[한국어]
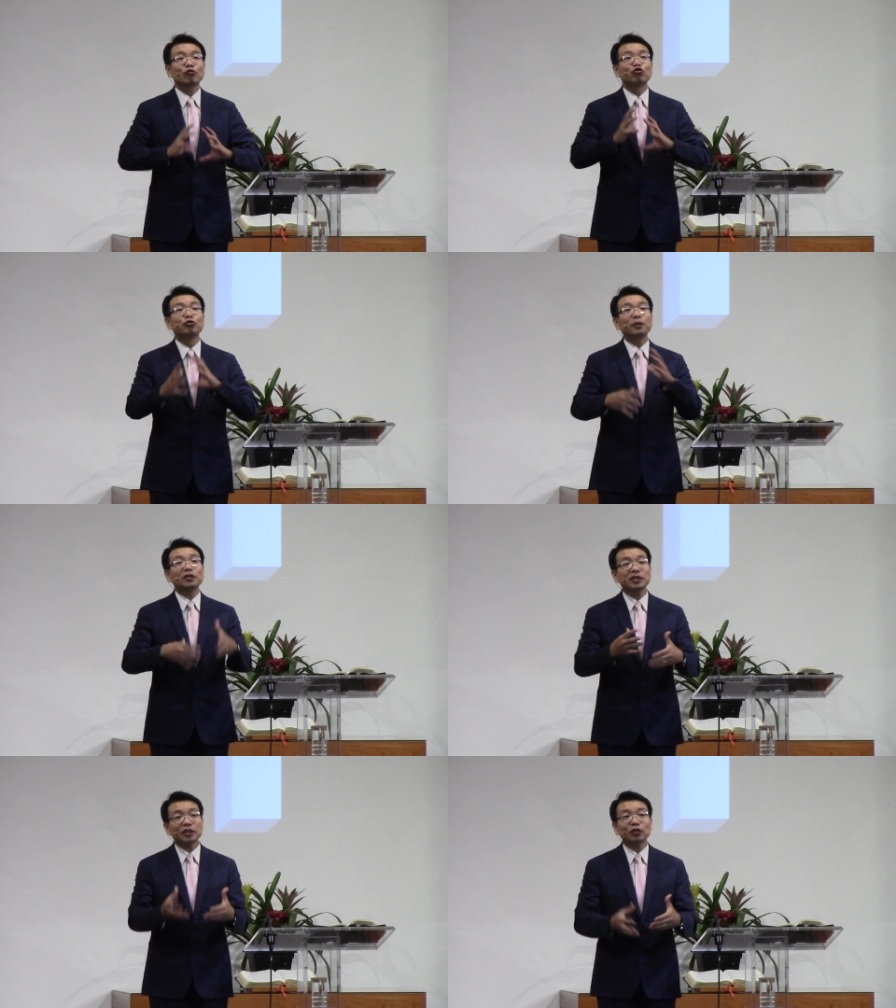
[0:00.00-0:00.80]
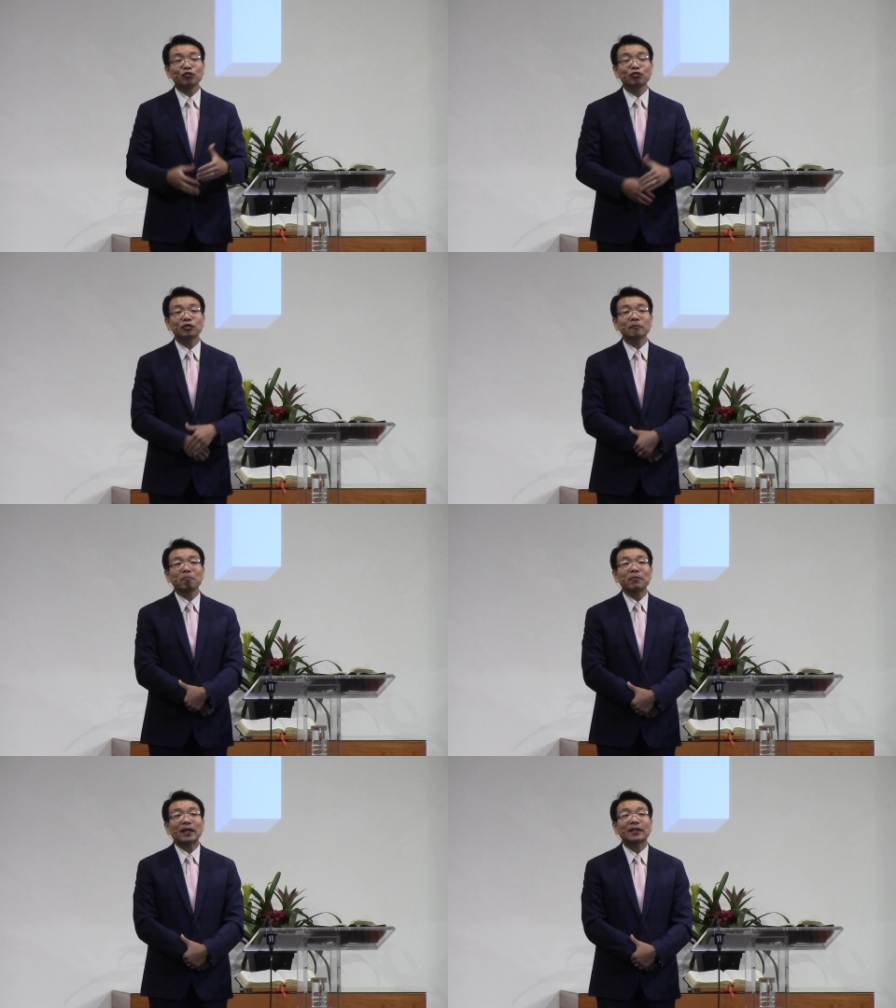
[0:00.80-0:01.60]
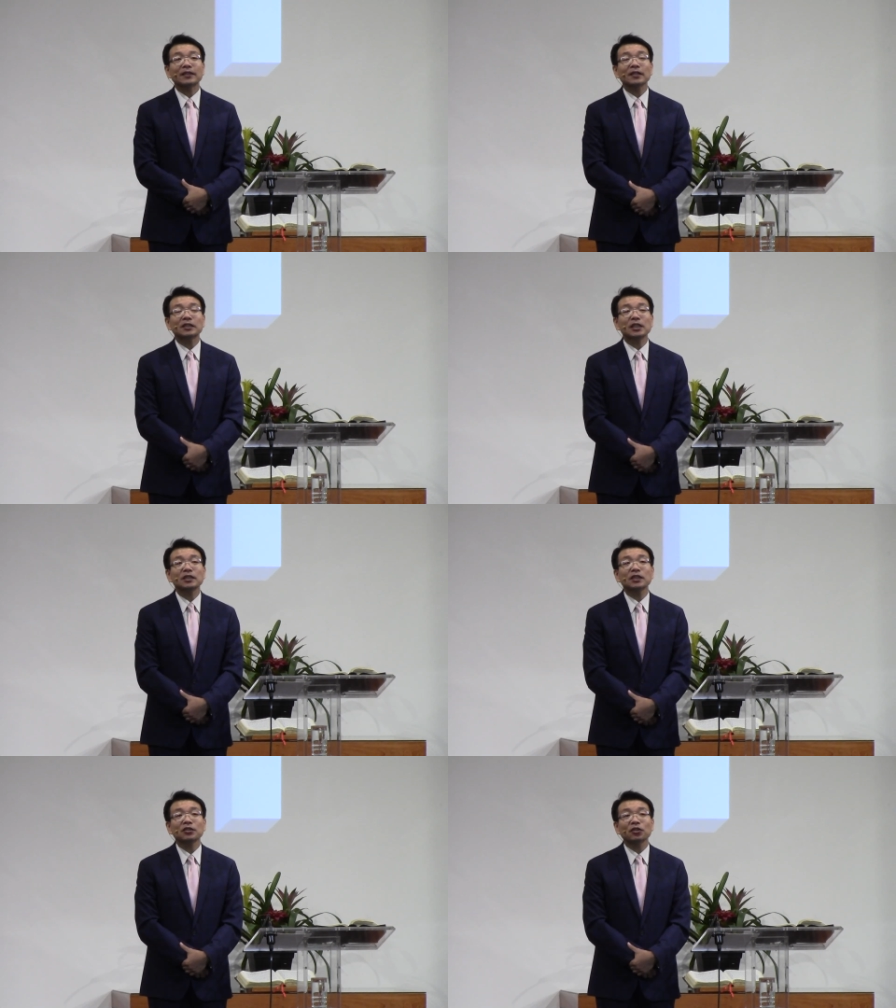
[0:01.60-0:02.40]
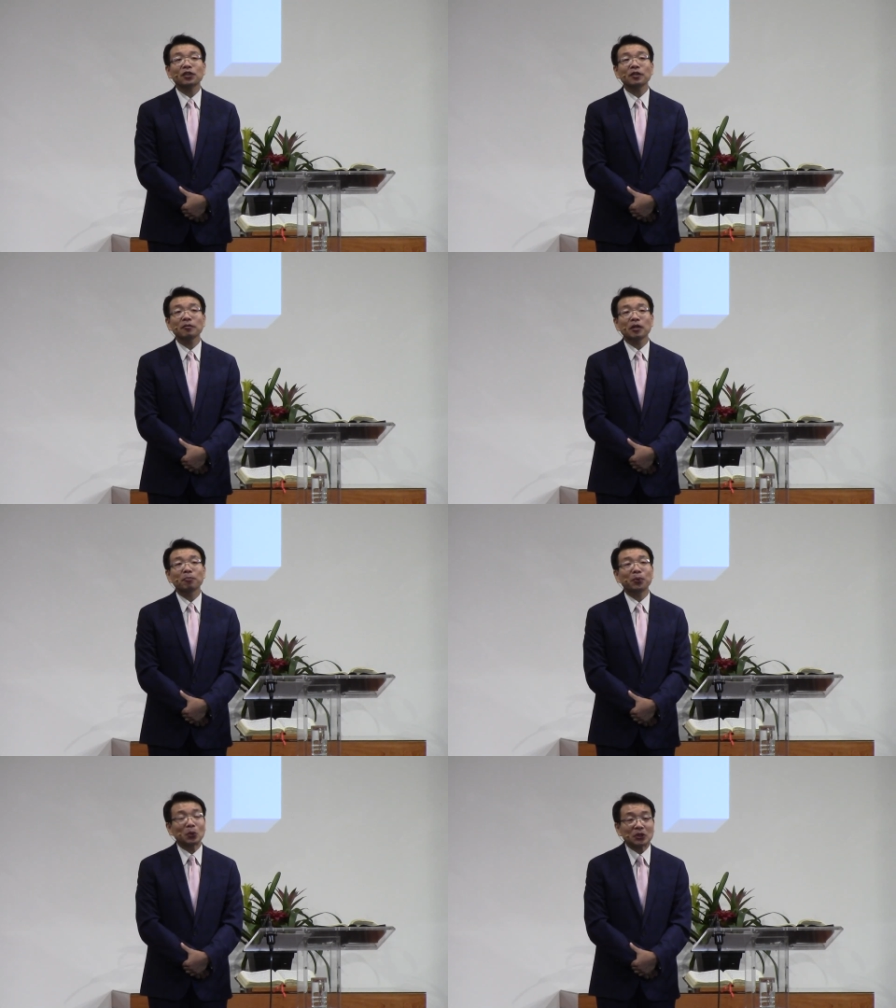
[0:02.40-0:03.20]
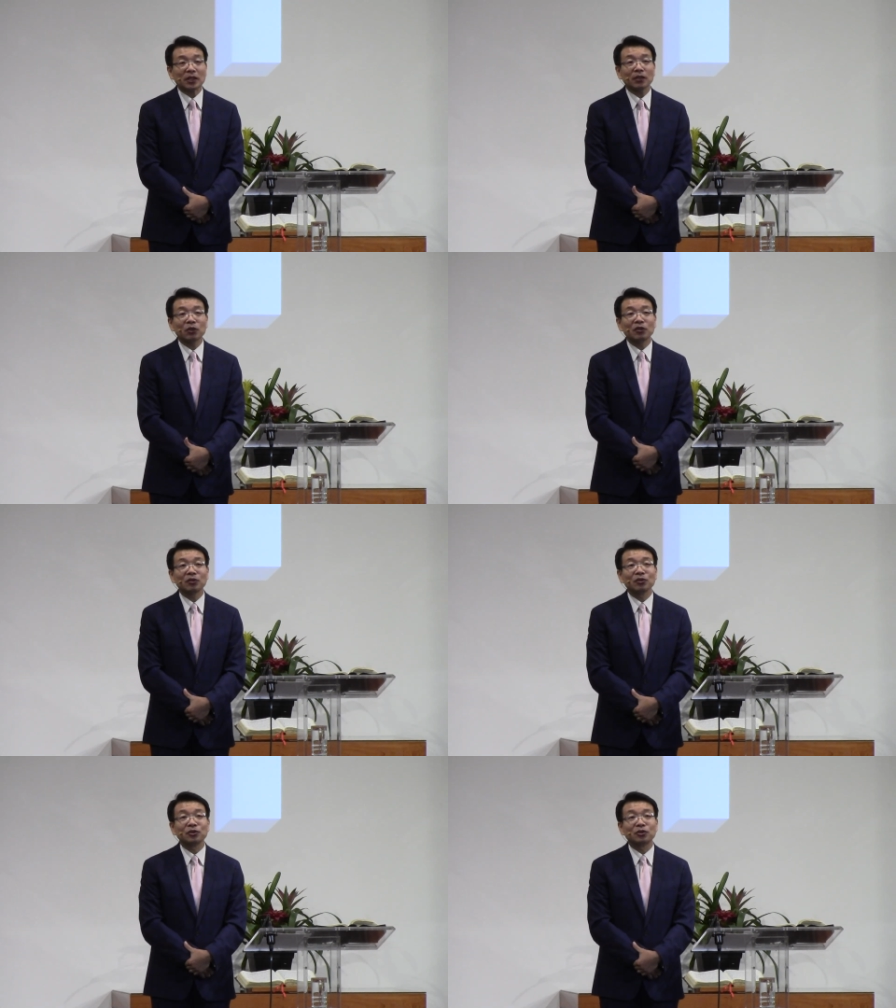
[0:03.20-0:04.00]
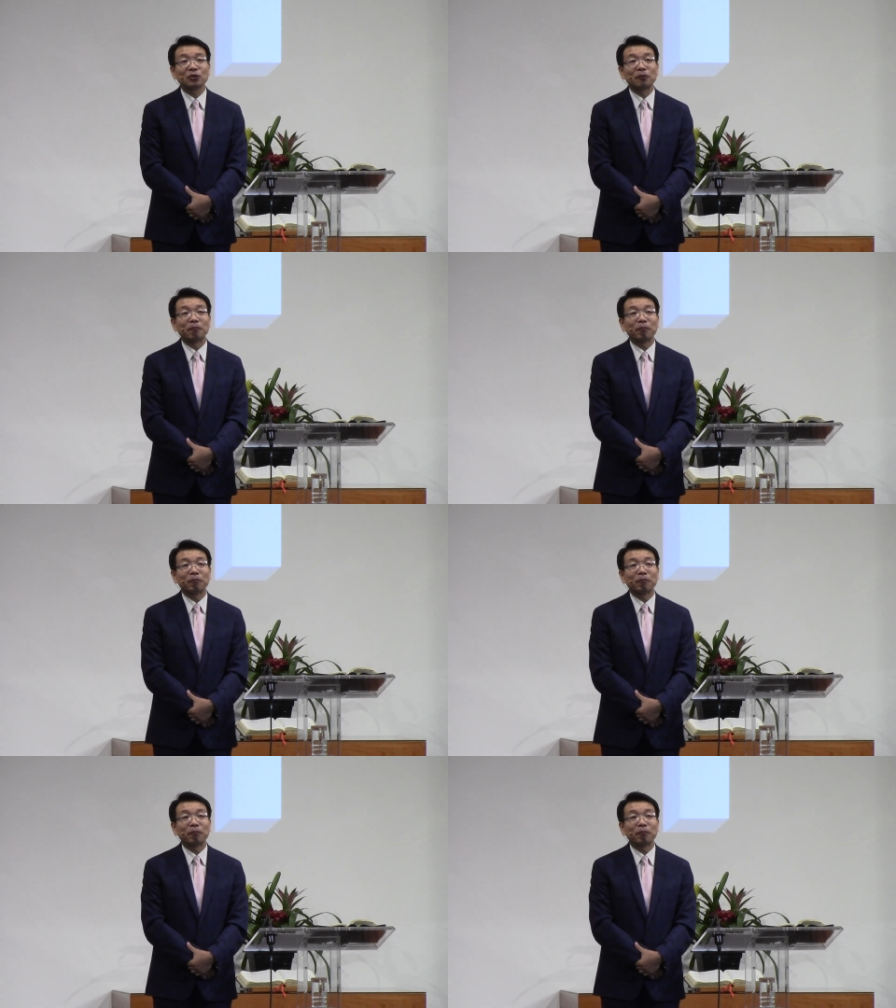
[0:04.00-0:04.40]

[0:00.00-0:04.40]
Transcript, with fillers: 구별시켜주는 가장 실제적인 어, 표지가 되는 것이죠.